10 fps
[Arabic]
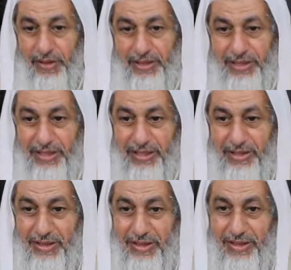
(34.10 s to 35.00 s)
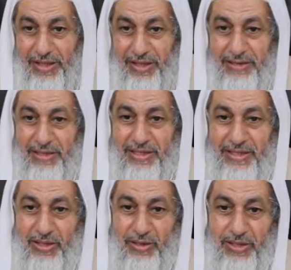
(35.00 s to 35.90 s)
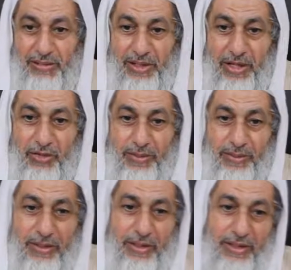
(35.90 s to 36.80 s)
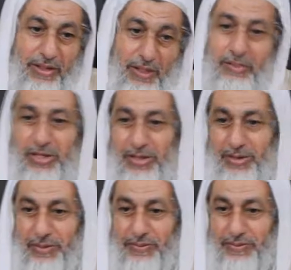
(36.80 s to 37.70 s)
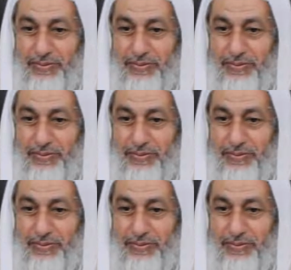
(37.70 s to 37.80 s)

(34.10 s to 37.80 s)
رضي أن تتزوج المرأة بالمرء يمشي عندهم